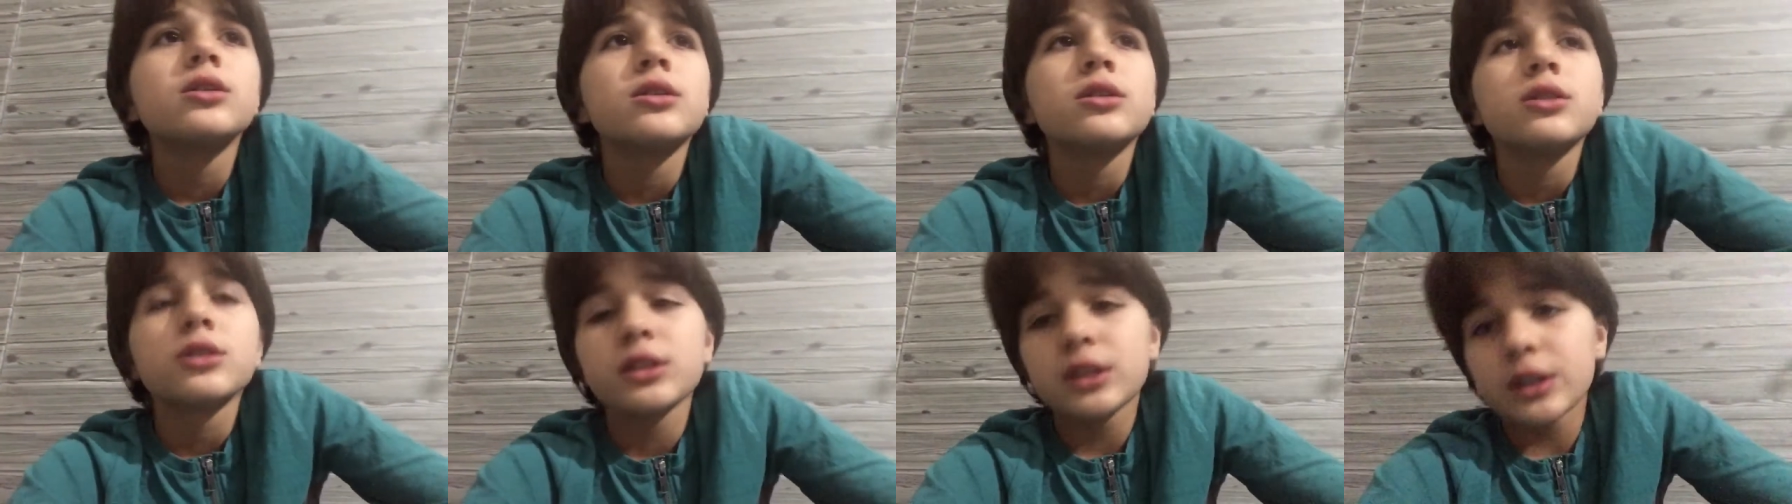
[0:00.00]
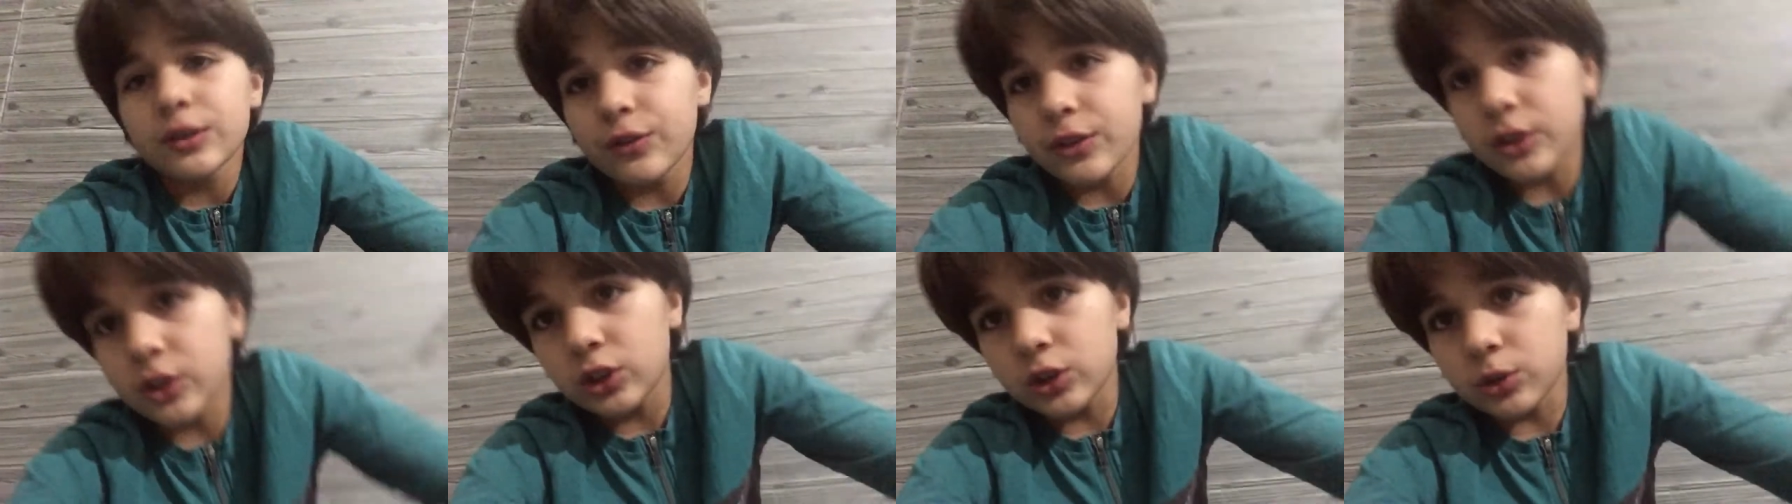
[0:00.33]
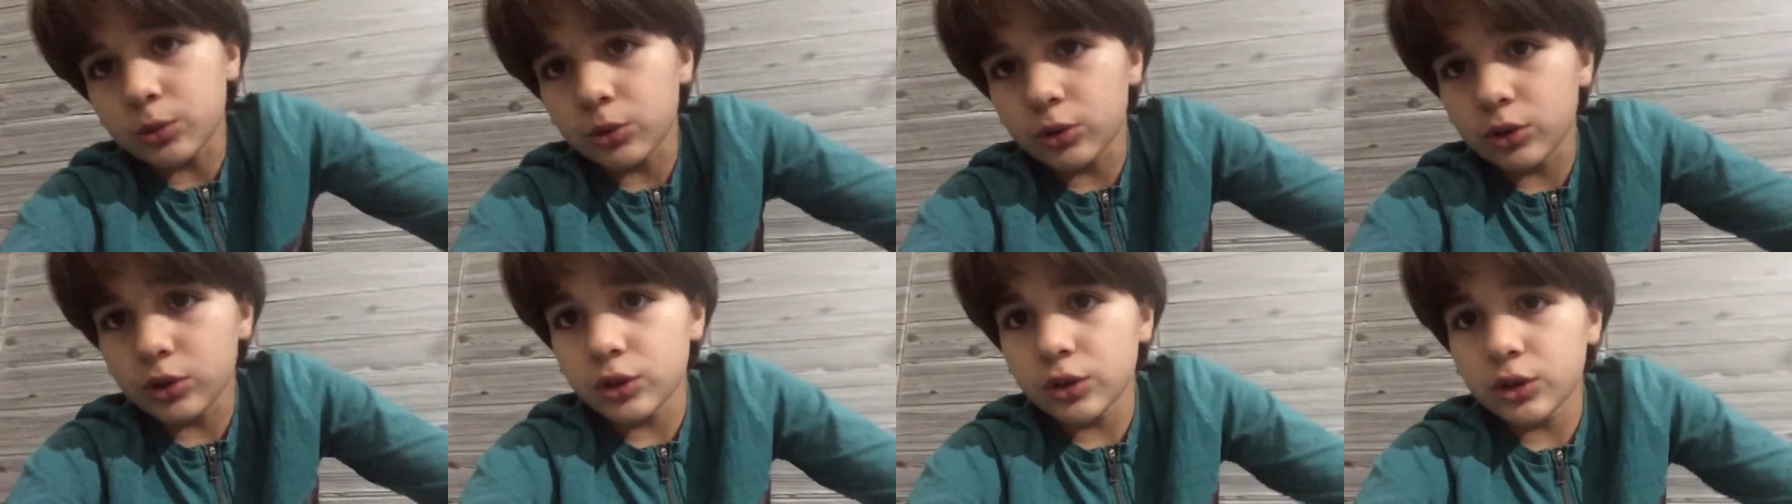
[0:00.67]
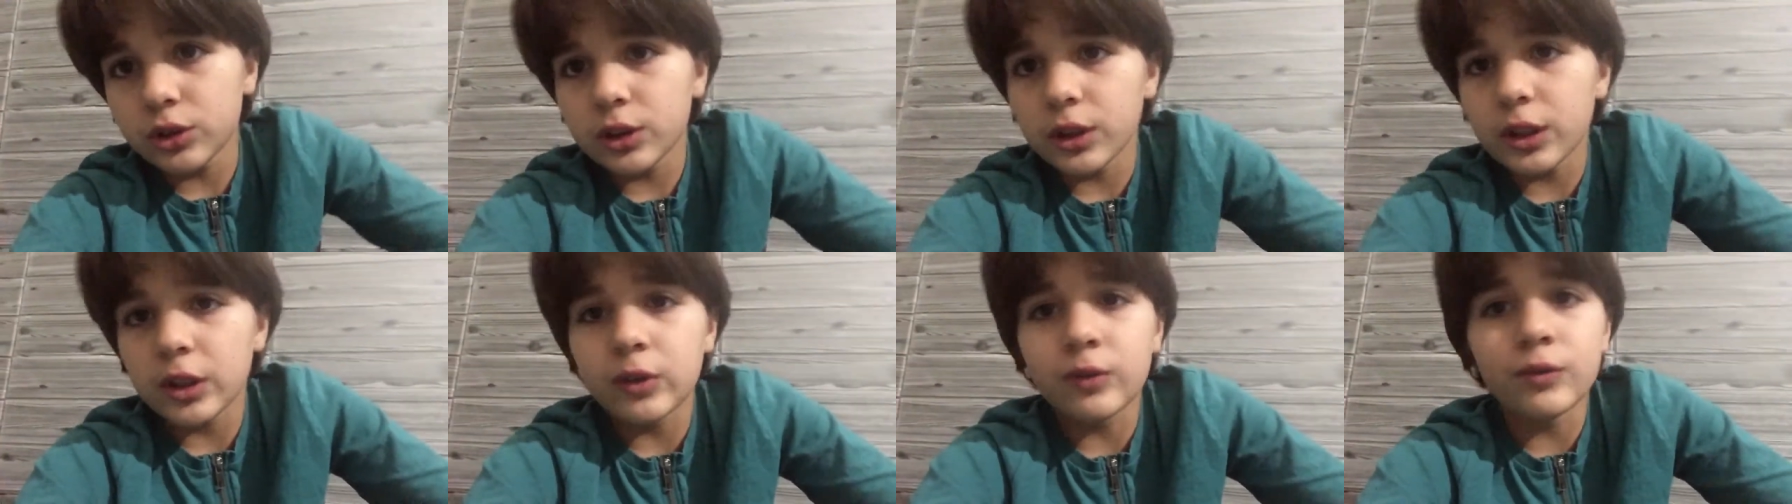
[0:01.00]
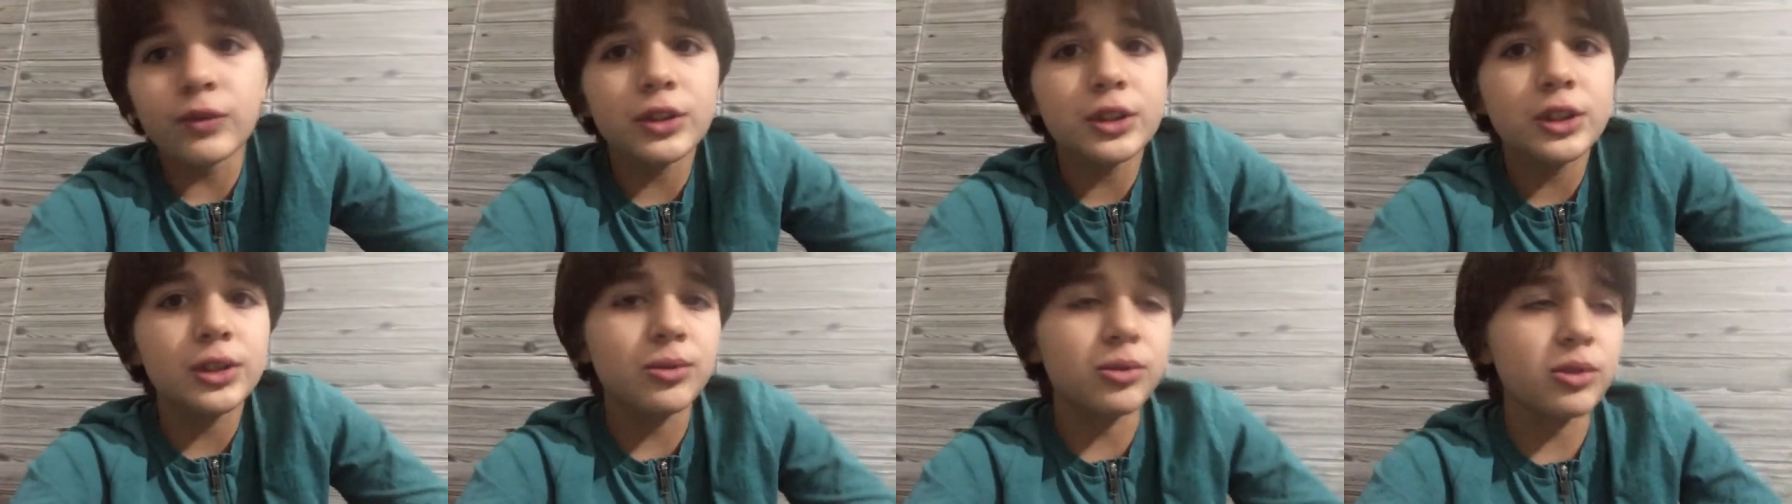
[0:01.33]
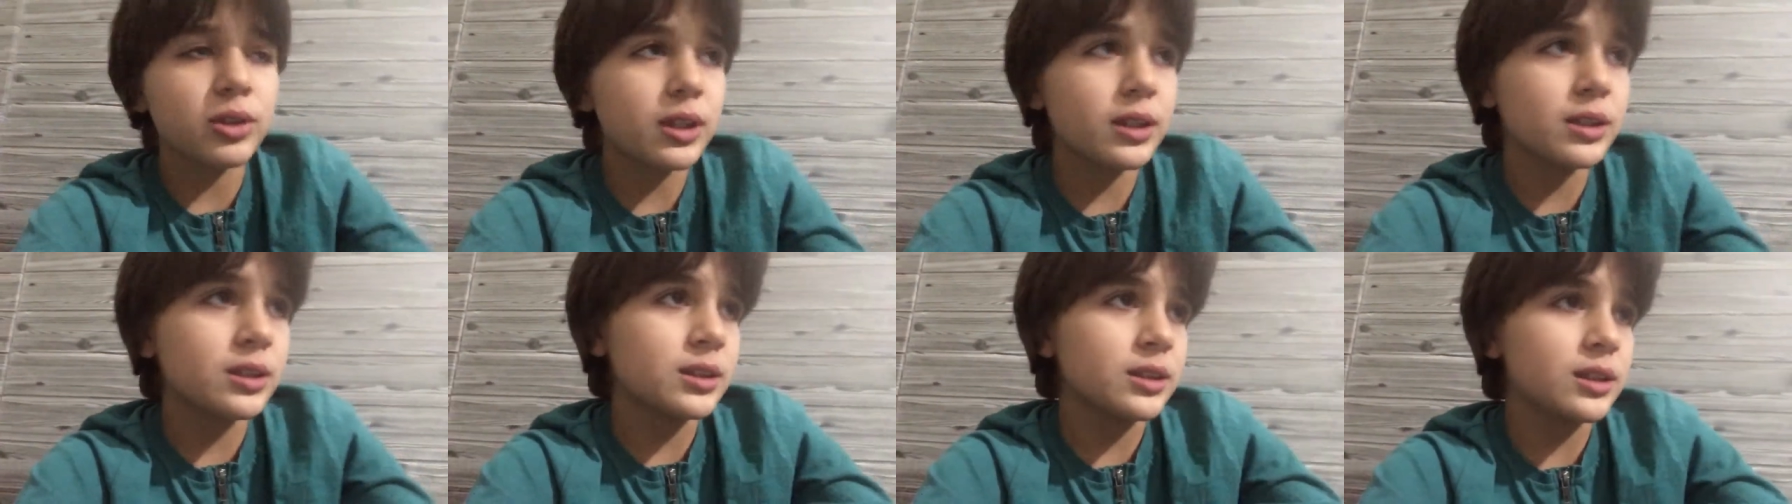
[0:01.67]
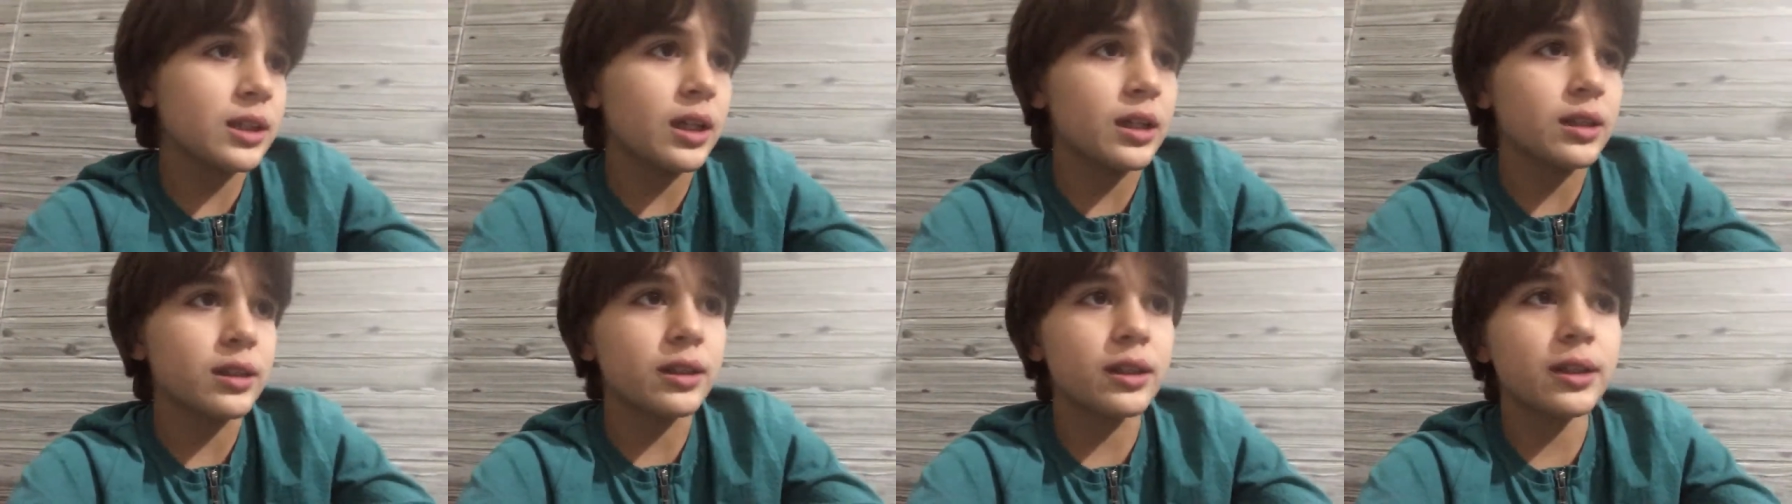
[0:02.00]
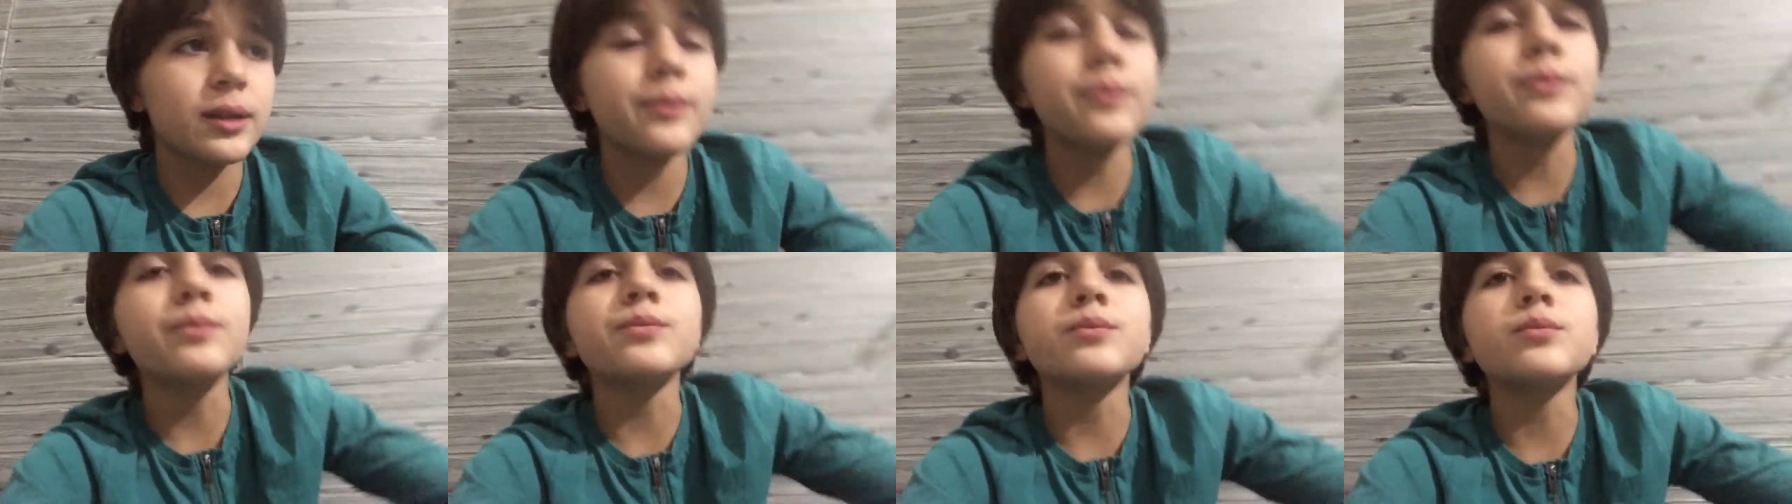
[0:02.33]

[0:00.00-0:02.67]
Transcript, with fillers: se, facciamo, se non facciamo cazzate, eh,